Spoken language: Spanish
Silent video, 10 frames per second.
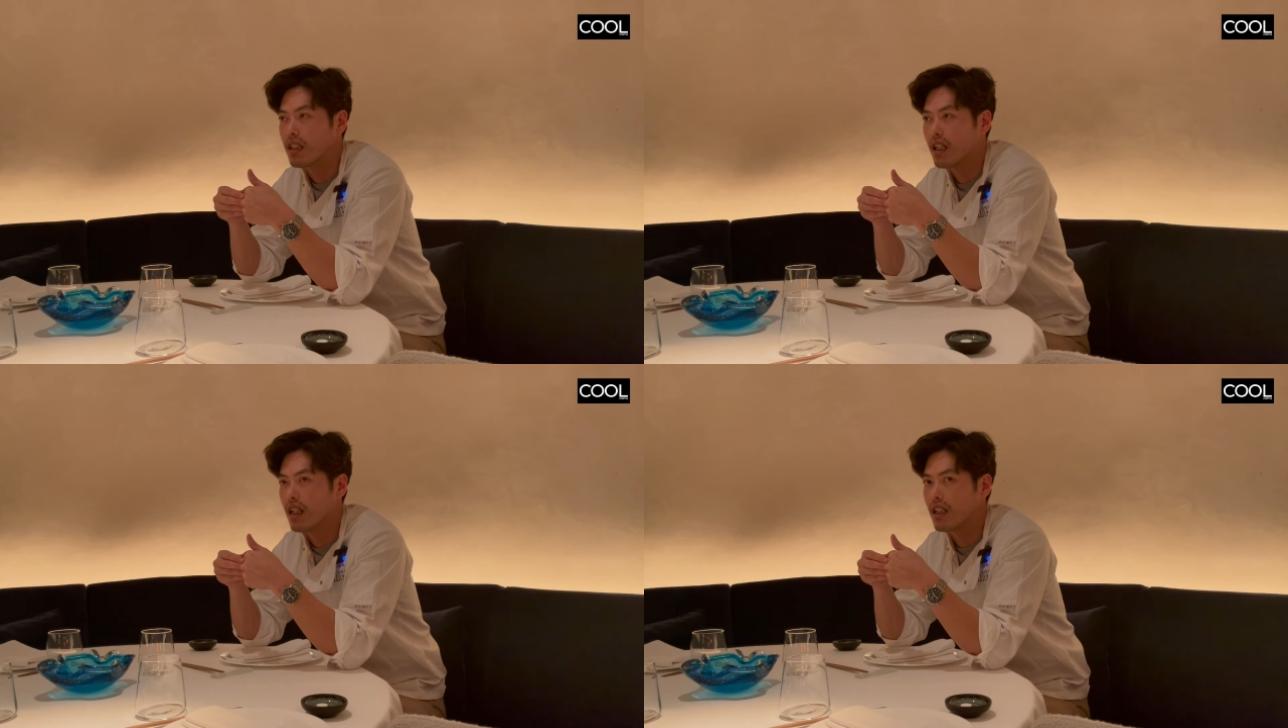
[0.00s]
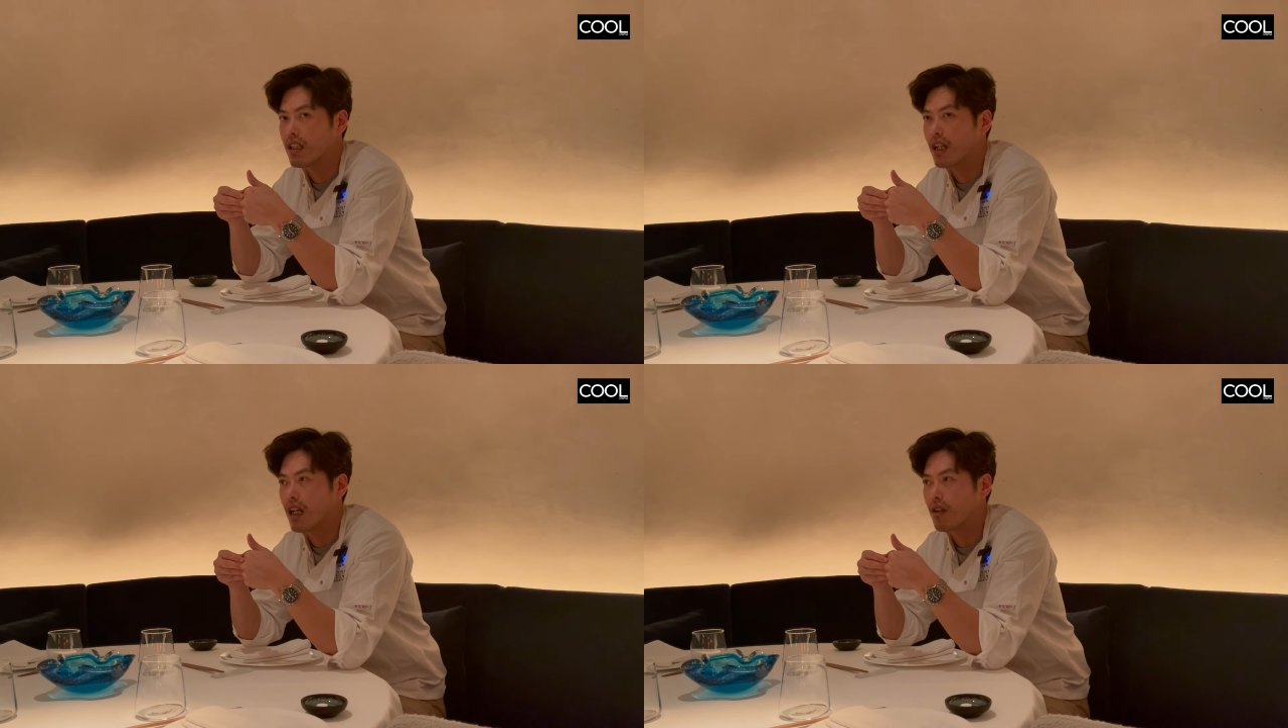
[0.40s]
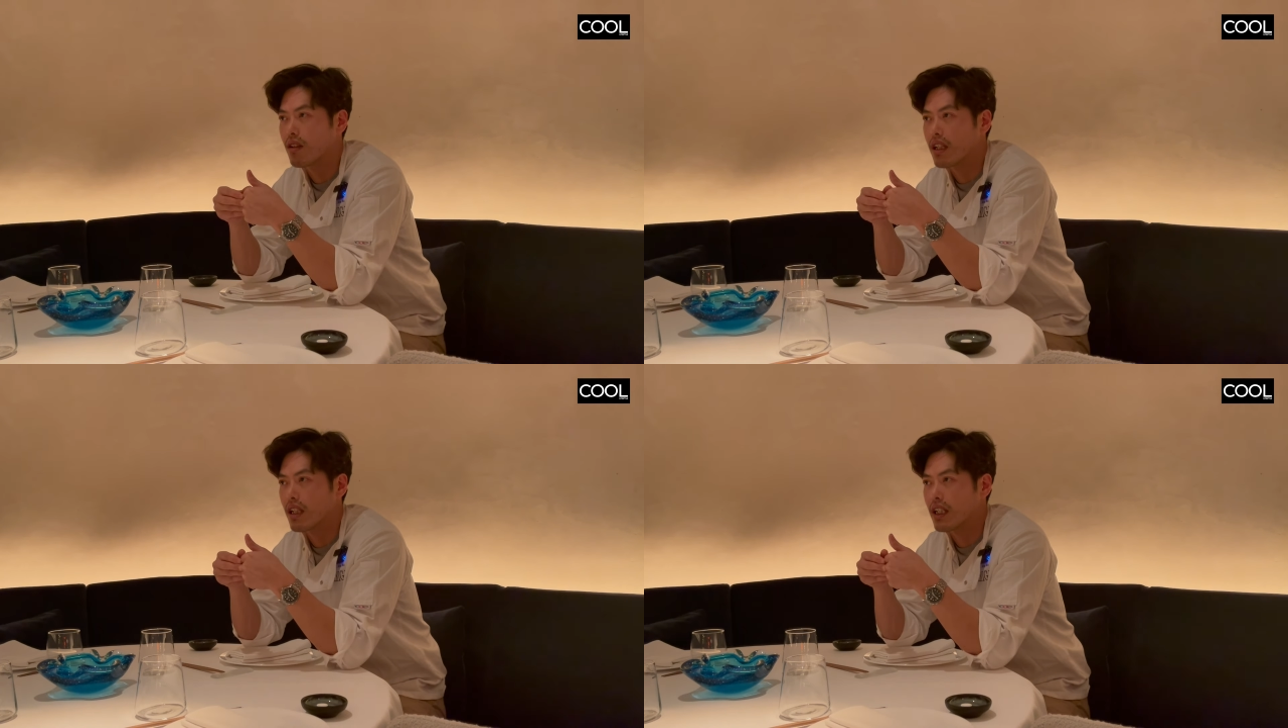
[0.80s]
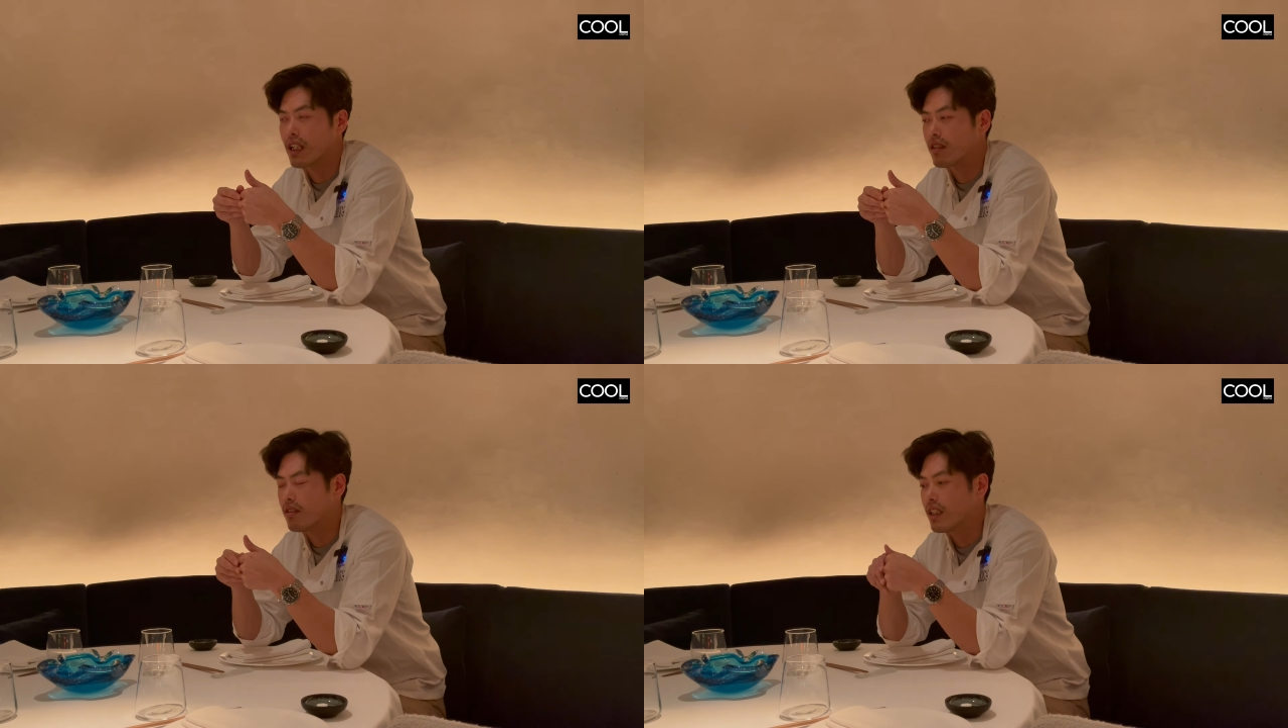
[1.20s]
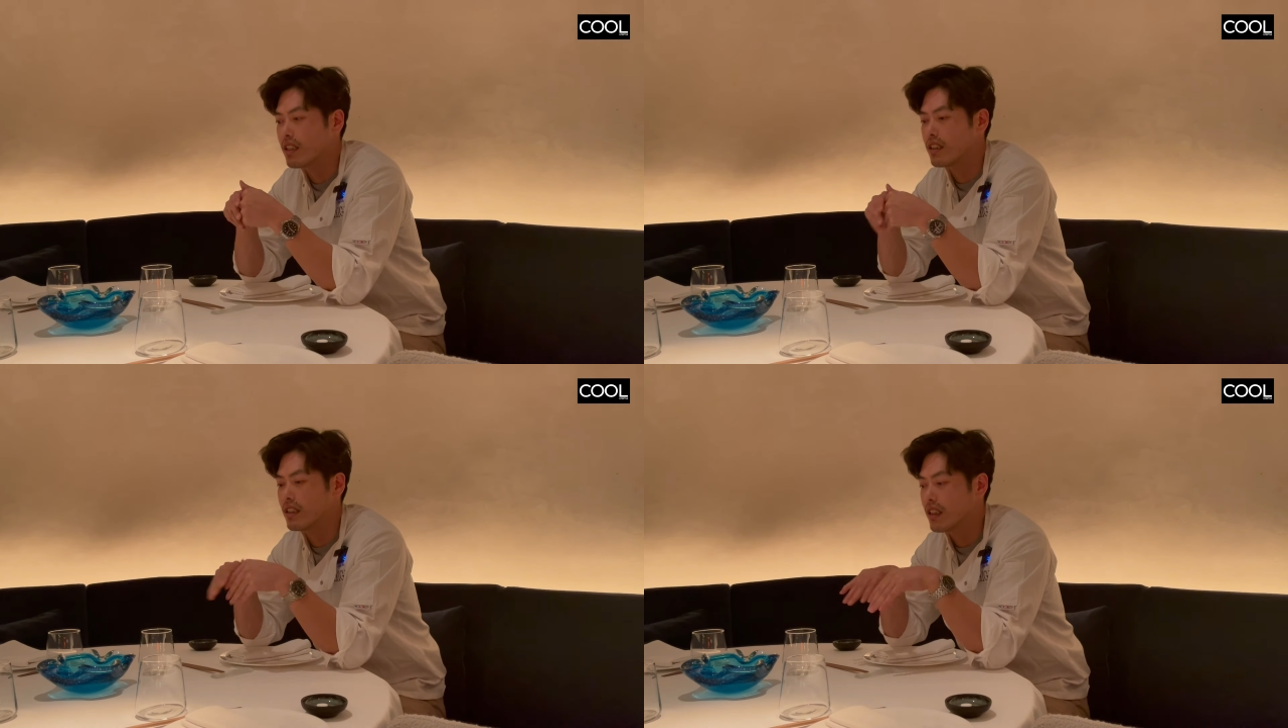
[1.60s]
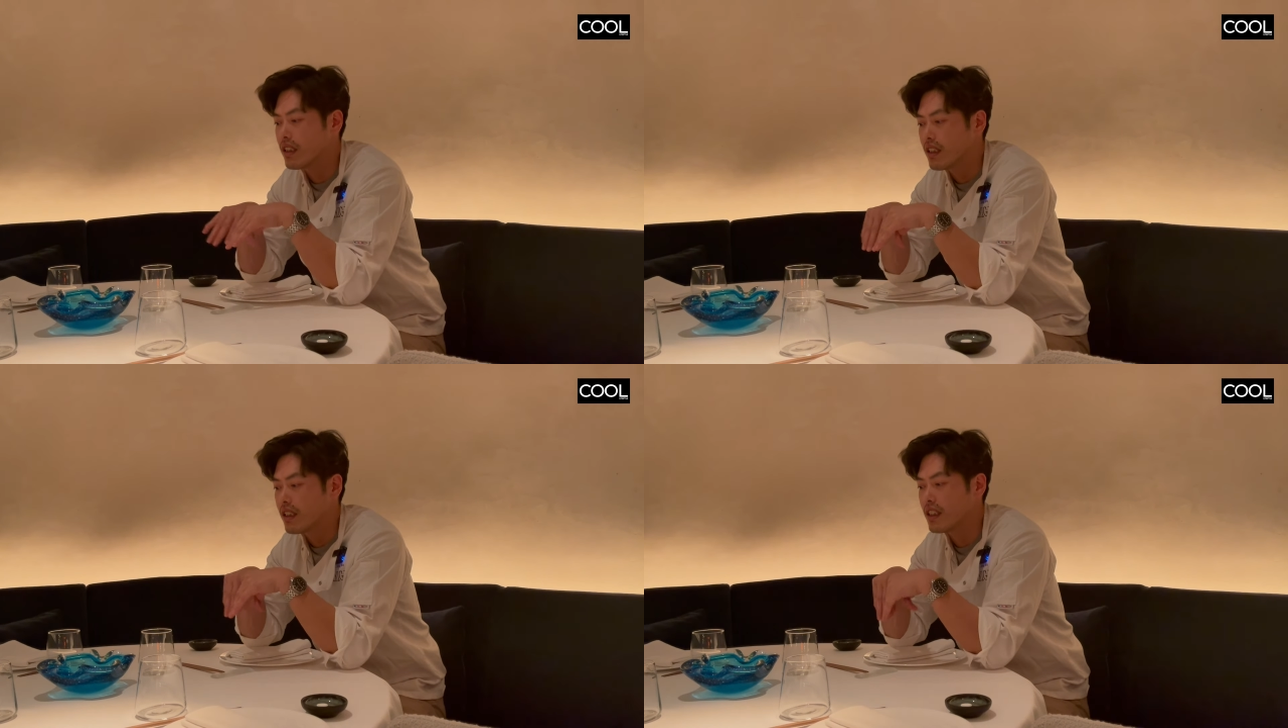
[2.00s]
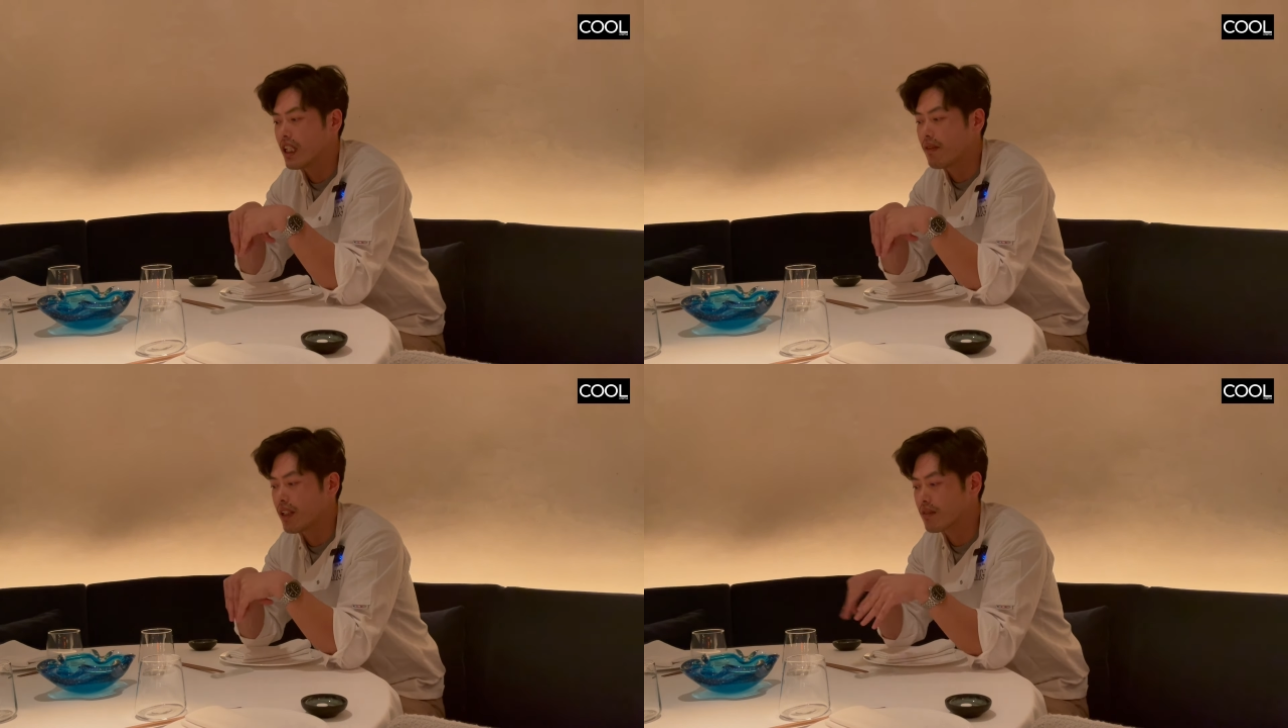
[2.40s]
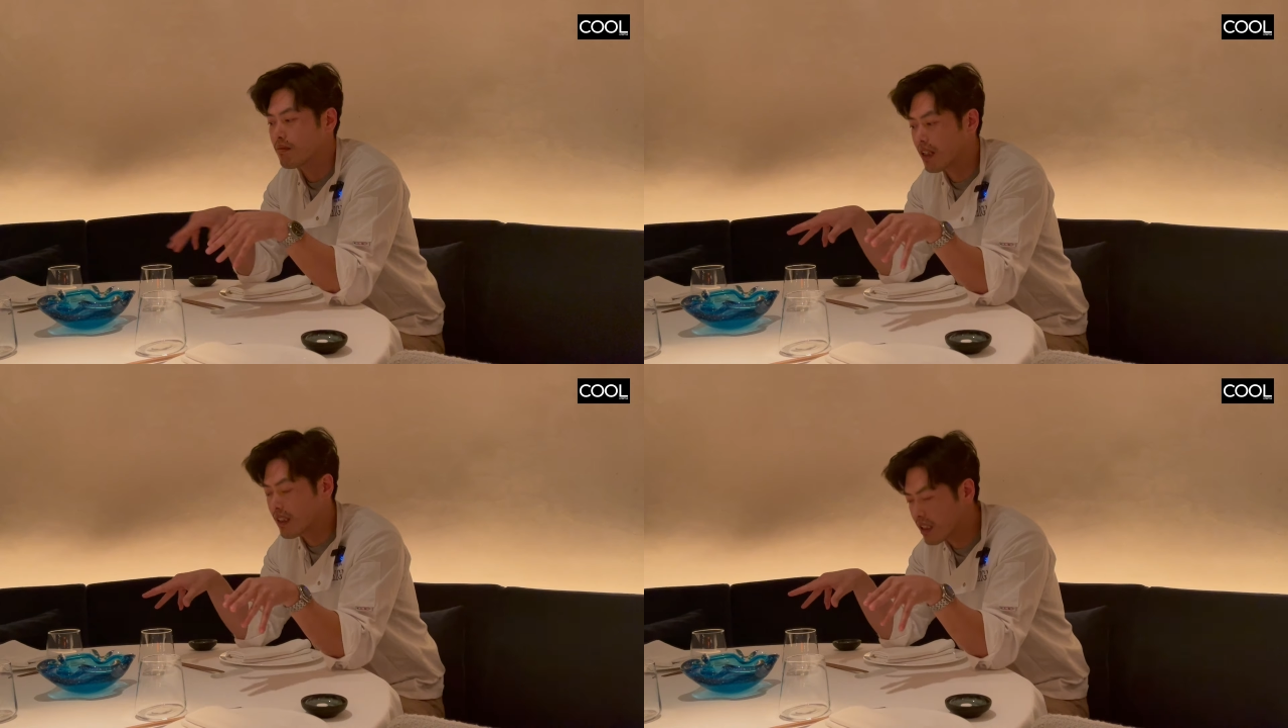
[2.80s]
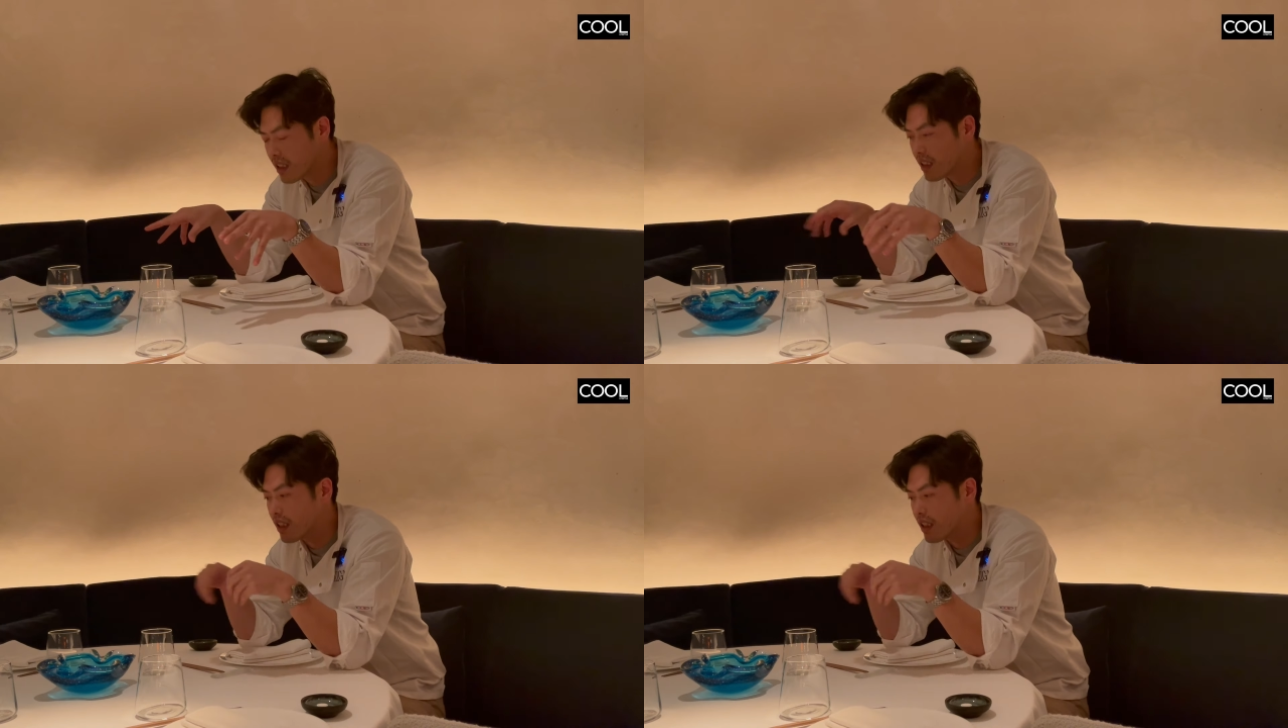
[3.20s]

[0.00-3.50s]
a, la hora de crear, ¿no? Eh, si, si abres más,